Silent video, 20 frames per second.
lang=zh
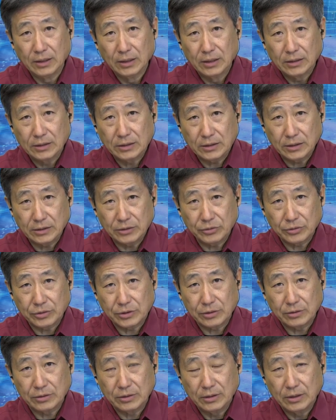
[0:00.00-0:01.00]
这就
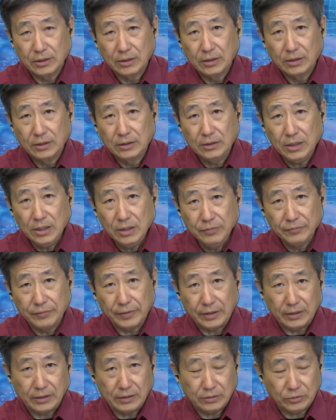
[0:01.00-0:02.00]
是认
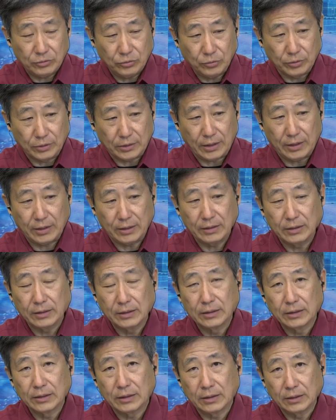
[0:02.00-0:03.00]
为堕胎
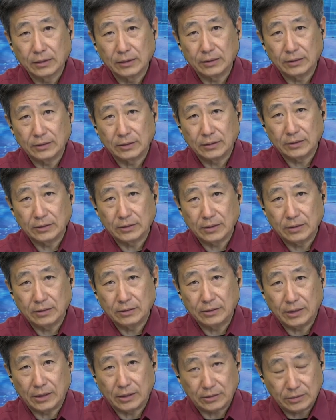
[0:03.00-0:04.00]
合理的那些人，
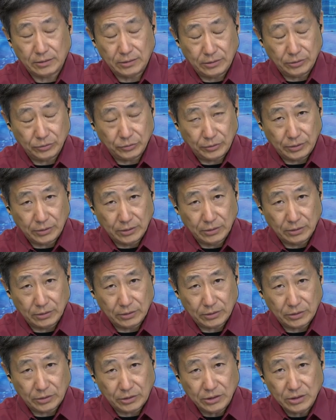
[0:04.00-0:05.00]
也有一个
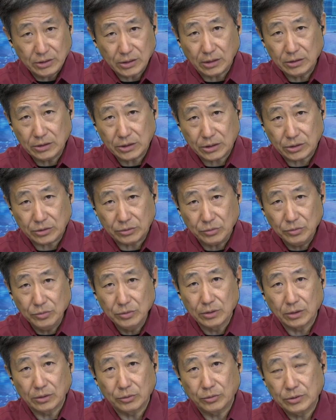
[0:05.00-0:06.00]
经常使用
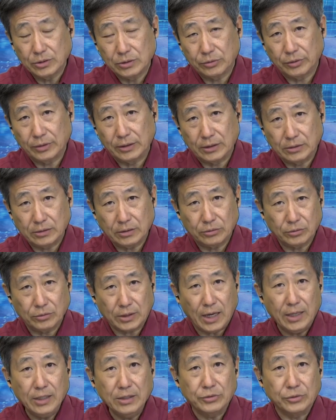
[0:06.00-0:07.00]
的逻辑推理，叫做
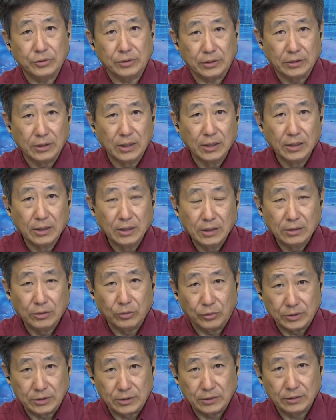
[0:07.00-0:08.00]
开水
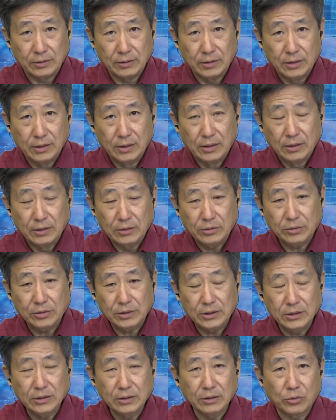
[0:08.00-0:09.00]
逻辑，就是
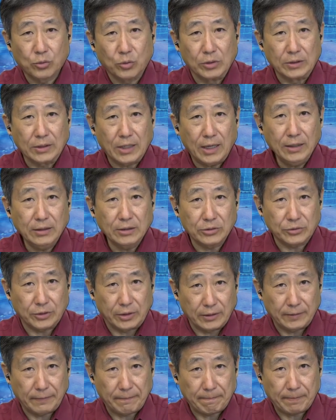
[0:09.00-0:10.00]
一个滚开的
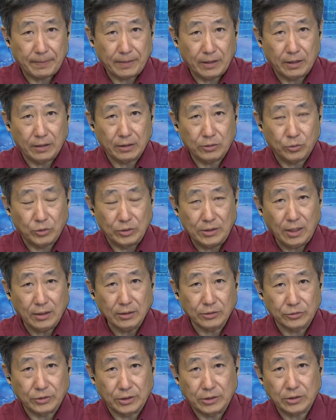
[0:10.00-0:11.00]
水啊，滚烫
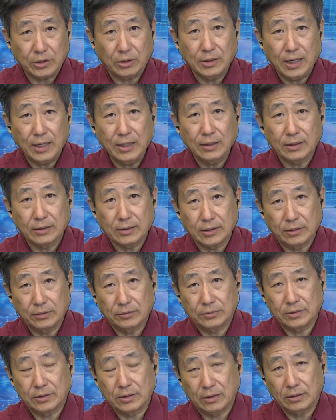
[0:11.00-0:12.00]
的水烧开了，在
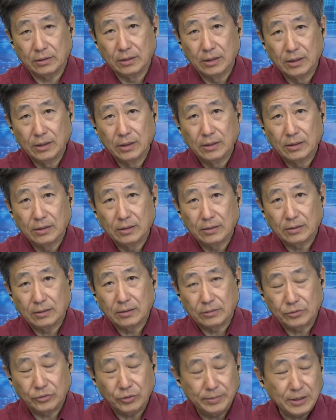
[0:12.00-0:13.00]
炉子上。
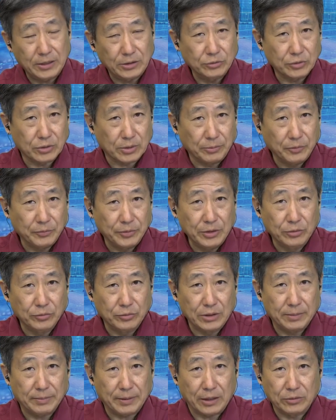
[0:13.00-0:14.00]
呃，随便你用什么温度，
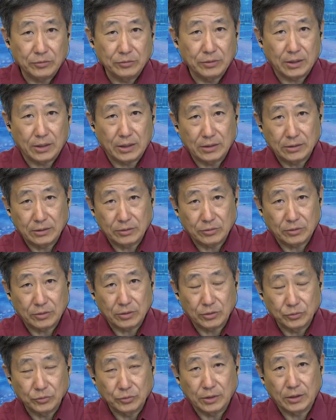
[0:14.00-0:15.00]
一百度还是多
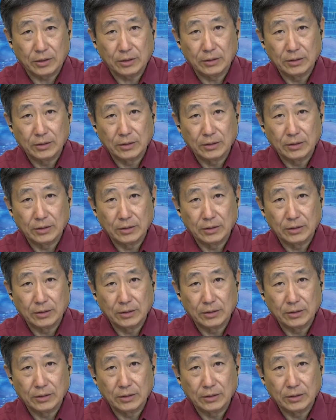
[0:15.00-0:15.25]
少度哈，